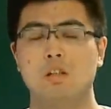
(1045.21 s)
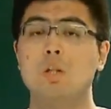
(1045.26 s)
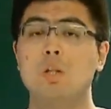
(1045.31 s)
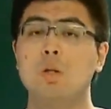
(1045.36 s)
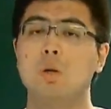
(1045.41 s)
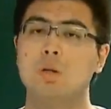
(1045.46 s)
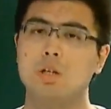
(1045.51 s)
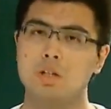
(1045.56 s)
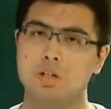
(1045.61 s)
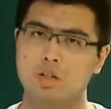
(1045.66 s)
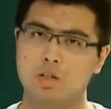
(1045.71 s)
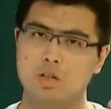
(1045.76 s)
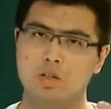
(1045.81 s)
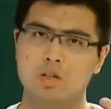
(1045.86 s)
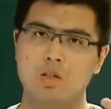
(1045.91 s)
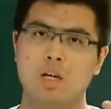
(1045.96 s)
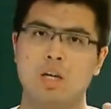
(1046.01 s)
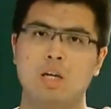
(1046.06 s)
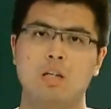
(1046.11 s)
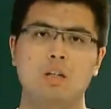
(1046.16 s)
有个隐
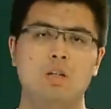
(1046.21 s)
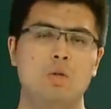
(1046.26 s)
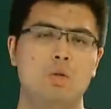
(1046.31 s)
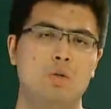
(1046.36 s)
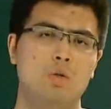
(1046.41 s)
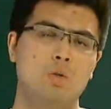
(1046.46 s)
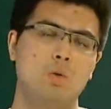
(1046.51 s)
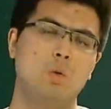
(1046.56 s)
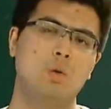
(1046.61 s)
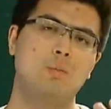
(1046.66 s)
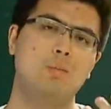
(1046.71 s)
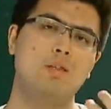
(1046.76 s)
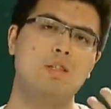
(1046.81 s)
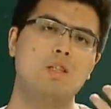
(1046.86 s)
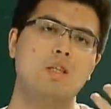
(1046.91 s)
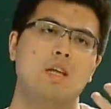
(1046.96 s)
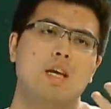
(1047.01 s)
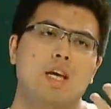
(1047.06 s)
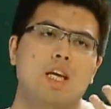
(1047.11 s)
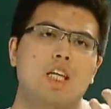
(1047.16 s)
藏的就是我们
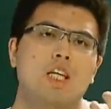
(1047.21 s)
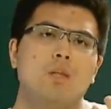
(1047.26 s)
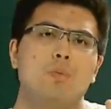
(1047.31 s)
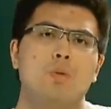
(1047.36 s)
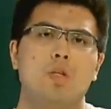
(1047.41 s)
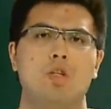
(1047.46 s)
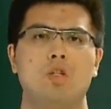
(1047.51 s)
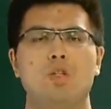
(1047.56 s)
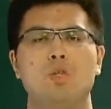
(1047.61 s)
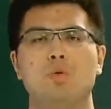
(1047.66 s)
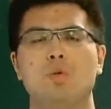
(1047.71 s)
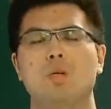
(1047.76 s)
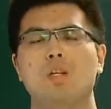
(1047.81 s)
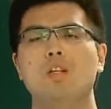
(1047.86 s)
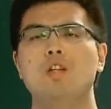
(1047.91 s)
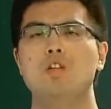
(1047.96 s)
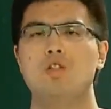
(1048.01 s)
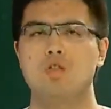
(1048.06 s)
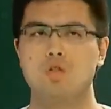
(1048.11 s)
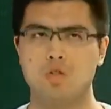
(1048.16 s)
这个 AB 是圆
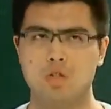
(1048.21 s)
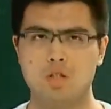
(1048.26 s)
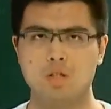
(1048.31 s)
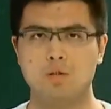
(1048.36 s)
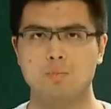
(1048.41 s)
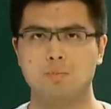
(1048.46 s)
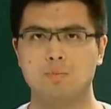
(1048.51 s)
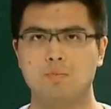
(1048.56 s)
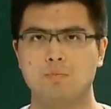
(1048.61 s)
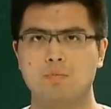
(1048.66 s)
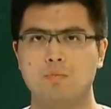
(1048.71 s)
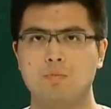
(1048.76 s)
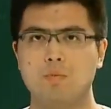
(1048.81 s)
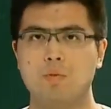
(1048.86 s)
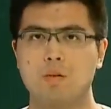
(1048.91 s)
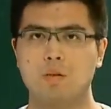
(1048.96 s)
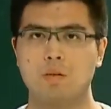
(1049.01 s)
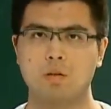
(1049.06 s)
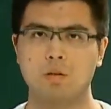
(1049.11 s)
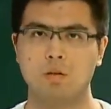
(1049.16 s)
的直径，
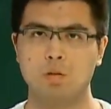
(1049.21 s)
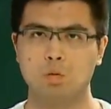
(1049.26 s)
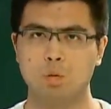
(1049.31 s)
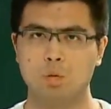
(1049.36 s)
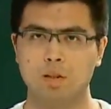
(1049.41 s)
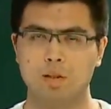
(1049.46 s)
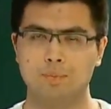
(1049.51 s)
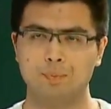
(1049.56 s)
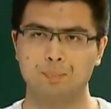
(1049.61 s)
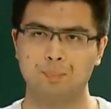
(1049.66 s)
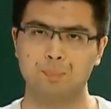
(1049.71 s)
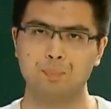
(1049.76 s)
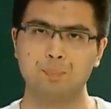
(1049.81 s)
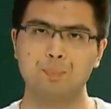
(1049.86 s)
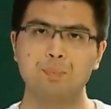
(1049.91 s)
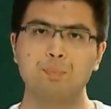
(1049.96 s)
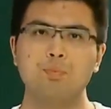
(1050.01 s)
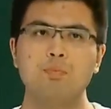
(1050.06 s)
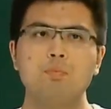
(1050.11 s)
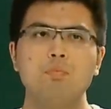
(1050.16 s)
注意
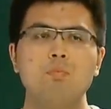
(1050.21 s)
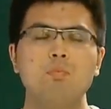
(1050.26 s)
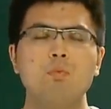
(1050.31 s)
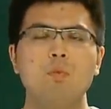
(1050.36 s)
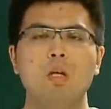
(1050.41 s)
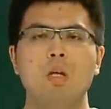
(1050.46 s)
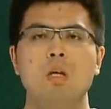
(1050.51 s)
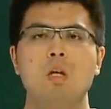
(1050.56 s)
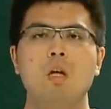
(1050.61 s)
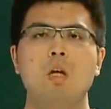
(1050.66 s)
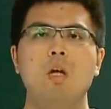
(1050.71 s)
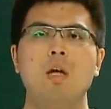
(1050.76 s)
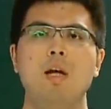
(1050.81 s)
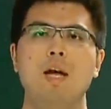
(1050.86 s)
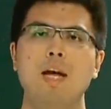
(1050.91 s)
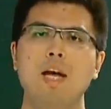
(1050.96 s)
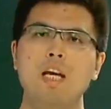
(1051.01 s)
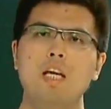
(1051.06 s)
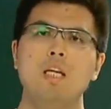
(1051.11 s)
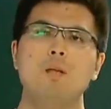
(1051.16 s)

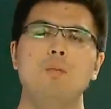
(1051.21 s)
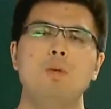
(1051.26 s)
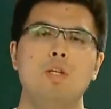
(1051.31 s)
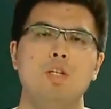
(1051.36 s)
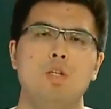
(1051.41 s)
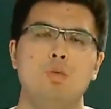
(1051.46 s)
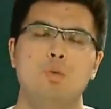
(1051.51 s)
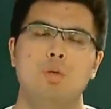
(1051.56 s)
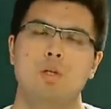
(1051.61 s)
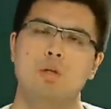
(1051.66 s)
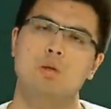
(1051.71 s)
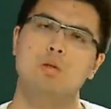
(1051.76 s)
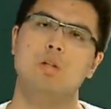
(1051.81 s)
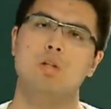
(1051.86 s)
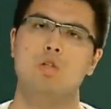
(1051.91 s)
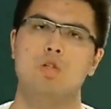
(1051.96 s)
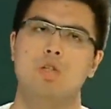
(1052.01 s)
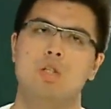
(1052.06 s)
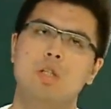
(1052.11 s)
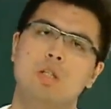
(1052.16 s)
AB 是圆 O 的
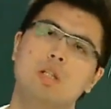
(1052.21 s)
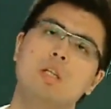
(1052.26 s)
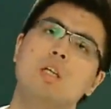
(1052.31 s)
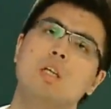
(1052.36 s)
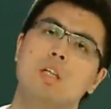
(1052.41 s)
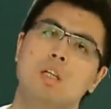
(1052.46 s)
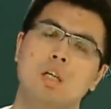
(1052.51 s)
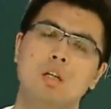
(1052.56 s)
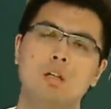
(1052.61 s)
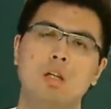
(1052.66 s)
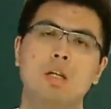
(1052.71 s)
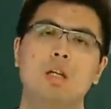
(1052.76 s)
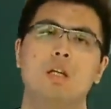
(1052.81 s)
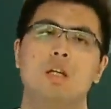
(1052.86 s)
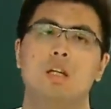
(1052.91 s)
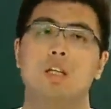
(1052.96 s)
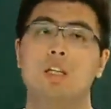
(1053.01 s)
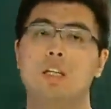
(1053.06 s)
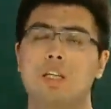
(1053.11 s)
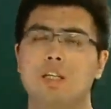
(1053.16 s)
直径。然后呢，
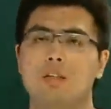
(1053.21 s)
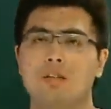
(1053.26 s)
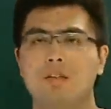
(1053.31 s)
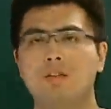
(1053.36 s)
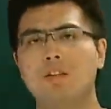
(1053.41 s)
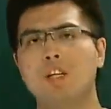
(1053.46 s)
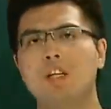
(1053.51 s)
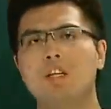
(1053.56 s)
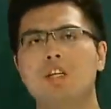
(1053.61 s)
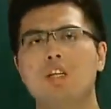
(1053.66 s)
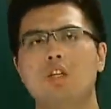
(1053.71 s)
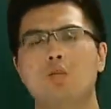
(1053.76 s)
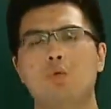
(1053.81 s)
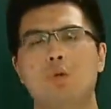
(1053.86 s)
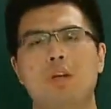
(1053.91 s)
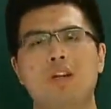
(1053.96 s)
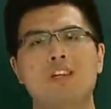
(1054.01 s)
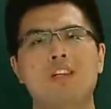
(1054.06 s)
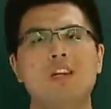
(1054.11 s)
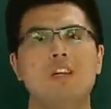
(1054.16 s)
点 C 是
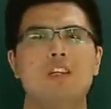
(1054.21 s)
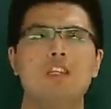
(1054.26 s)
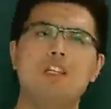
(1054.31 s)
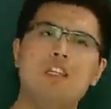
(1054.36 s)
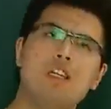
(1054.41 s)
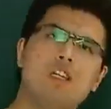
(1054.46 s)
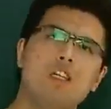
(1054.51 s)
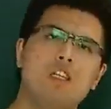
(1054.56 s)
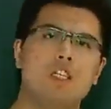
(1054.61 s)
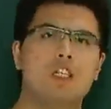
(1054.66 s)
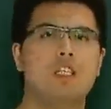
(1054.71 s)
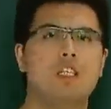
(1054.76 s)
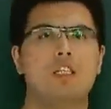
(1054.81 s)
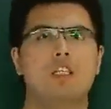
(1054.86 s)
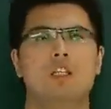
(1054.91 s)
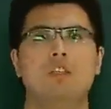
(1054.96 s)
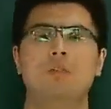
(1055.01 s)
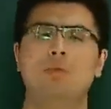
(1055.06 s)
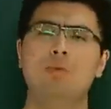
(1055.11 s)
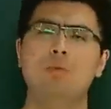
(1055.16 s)
圆上任意一
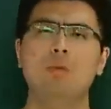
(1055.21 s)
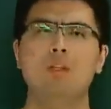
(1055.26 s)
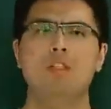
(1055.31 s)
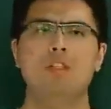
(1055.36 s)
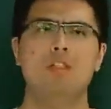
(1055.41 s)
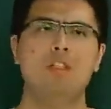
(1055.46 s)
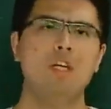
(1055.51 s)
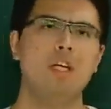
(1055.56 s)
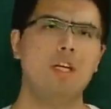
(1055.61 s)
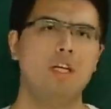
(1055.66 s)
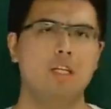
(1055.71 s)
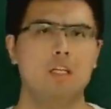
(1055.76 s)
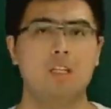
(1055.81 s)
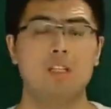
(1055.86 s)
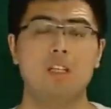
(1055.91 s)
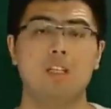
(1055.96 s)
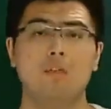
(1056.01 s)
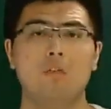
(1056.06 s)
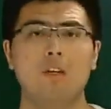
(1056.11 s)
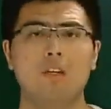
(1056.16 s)
点，所以这个
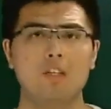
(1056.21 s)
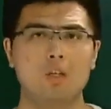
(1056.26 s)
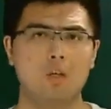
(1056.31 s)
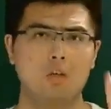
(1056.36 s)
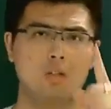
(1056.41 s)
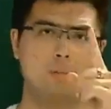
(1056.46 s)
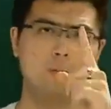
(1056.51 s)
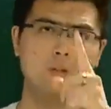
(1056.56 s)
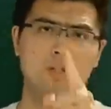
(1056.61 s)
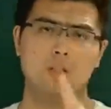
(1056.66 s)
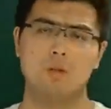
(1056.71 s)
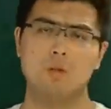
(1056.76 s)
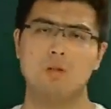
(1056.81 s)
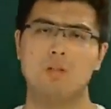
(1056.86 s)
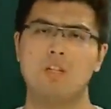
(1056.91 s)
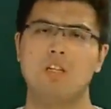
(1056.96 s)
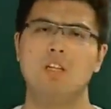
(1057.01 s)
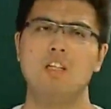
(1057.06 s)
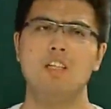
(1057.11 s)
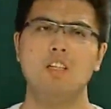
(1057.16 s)
地方有什么结
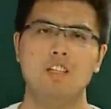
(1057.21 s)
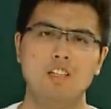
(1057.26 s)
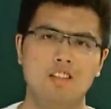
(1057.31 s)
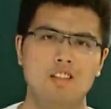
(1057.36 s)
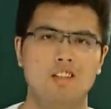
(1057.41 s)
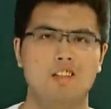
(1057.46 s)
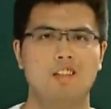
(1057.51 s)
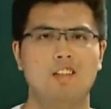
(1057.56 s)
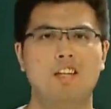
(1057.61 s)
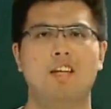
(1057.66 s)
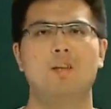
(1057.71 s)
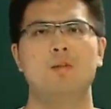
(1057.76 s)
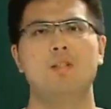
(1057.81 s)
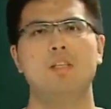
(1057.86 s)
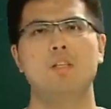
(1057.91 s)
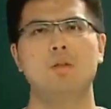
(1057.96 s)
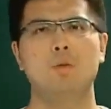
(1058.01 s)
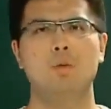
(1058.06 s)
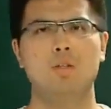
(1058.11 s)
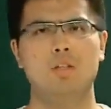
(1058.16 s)
论成立呢？啊，
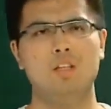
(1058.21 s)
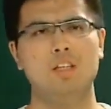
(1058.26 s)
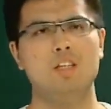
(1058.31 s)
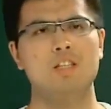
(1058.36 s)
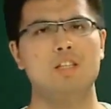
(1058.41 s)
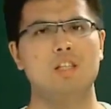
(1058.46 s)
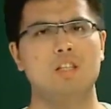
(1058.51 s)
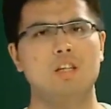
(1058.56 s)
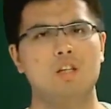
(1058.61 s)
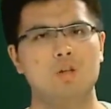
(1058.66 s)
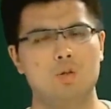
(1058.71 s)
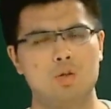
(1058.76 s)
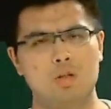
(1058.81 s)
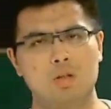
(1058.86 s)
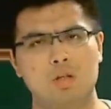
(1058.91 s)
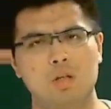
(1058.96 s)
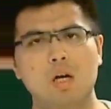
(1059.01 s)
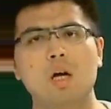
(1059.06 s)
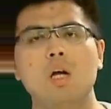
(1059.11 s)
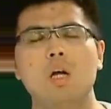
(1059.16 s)
相信同学应该想到就
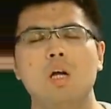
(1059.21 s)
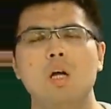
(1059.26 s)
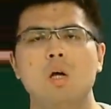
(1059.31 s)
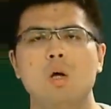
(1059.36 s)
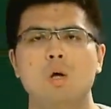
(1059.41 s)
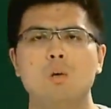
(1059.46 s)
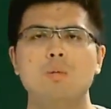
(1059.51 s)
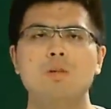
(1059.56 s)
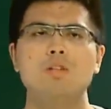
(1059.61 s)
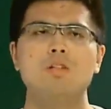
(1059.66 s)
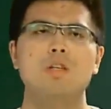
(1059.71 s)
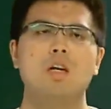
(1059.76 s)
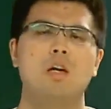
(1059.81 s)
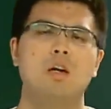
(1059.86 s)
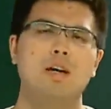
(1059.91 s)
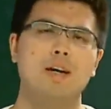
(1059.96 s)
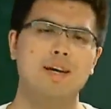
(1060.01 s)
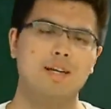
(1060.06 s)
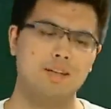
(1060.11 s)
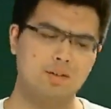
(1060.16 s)
是我们
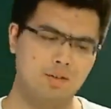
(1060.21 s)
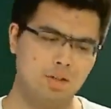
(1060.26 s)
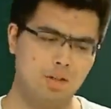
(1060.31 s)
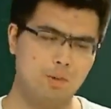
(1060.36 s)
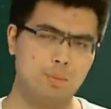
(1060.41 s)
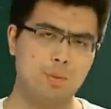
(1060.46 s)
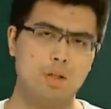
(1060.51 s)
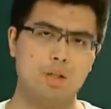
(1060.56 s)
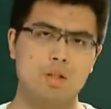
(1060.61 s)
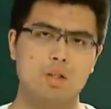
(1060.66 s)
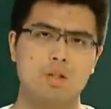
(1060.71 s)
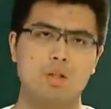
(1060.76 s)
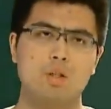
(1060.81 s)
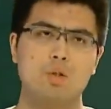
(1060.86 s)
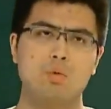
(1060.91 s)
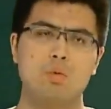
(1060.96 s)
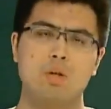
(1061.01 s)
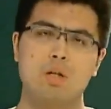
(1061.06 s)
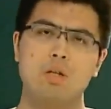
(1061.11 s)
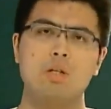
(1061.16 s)
角 ACB 这是个
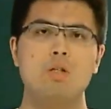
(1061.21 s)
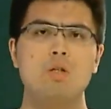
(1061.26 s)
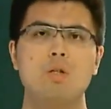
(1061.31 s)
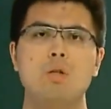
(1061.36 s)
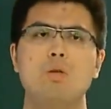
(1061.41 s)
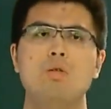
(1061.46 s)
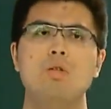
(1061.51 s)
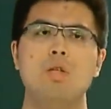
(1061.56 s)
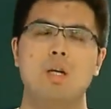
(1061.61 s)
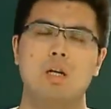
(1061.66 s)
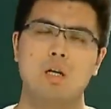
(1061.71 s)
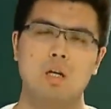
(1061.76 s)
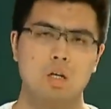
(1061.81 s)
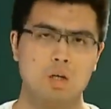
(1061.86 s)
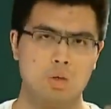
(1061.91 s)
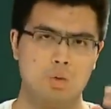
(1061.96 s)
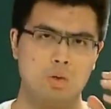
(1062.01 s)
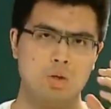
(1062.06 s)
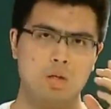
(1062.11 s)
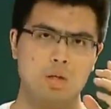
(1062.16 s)
圆周角，
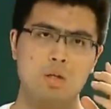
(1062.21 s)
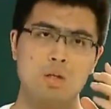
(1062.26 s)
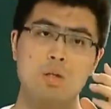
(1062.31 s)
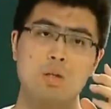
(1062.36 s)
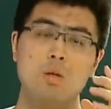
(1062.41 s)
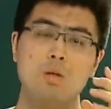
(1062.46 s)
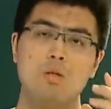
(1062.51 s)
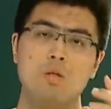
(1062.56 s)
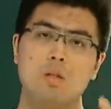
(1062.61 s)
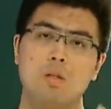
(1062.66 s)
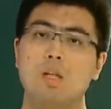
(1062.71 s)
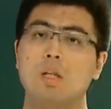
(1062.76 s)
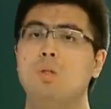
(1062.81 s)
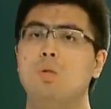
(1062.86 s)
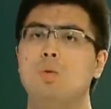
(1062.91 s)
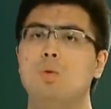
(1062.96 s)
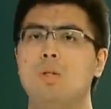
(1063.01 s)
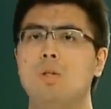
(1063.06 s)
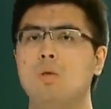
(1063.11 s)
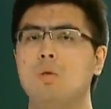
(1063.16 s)
圆周角它
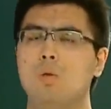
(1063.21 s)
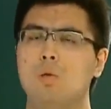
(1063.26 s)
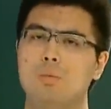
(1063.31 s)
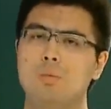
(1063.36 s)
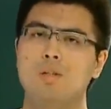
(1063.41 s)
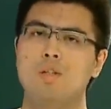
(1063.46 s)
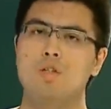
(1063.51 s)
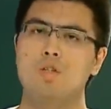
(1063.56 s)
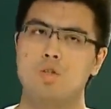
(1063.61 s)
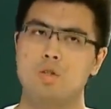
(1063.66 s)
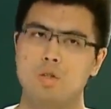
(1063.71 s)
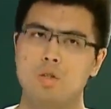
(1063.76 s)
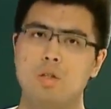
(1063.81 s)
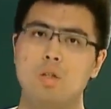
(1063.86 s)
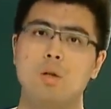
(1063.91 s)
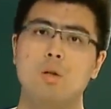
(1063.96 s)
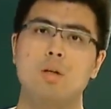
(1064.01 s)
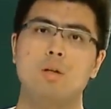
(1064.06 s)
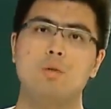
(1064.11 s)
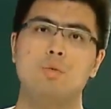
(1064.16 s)
对应我们的直径
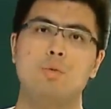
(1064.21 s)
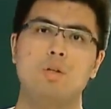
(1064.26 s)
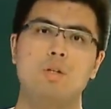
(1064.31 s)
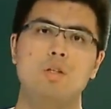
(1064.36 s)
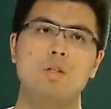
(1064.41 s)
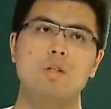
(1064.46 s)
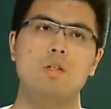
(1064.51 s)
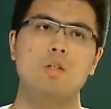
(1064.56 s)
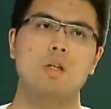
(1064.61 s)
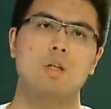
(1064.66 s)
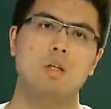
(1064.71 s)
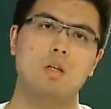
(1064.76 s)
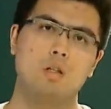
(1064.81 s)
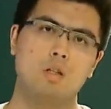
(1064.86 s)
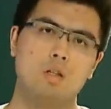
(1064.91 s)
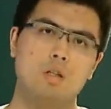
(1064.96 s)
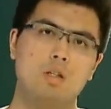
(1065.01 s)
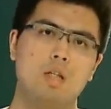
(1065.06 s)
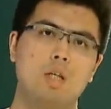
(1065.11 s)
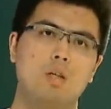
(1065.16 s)
的话，所以这个角
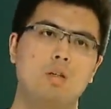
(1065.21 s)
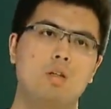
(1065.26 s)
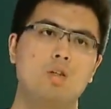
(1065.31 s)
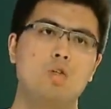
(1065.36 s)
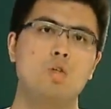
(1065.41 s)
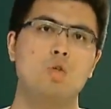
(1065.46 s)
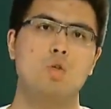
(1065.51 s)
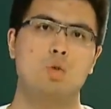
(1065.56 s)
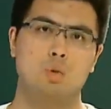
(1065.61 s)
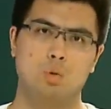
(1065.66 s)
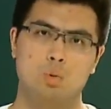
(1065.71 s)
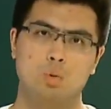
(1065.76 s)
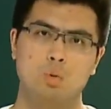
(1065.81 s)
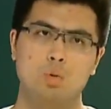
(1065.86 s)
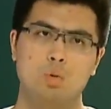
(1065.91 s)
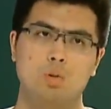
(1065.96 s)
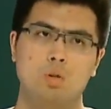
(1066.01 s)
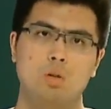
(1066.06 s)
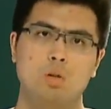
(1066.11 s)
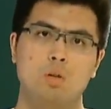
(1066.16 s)
这个加号呢是9
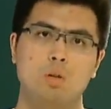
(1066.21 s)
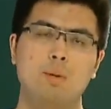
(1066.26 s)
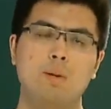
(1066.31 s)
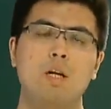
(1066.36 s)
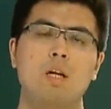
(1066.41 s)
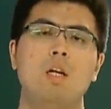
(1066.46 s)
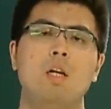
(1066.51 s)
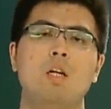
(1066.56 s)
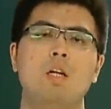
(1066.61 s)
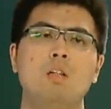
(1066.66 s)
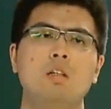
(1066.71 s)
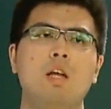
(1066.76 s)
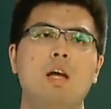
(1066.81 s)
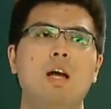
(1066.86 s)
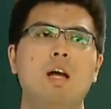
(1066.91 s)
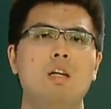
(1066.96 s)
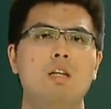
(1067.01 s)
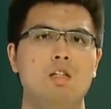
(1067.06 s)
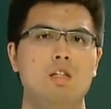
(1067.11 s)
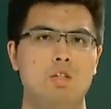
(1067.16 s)
度，对吧？
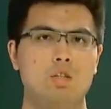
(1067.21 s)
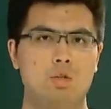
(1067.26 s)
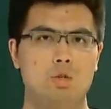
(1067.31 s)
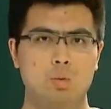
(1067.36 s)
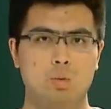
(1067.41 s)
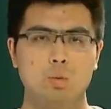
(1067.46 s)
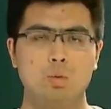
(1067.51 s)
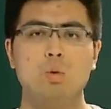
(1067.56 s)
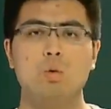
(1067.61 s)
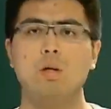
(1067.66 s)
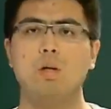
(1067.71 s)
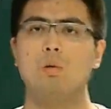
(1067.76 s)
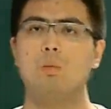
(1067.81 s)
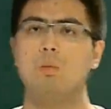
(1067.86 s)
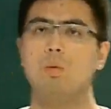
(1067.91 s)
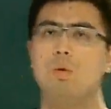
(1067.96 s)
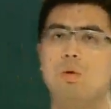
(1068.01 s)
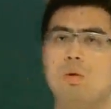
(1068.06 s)
它是9度的话，我们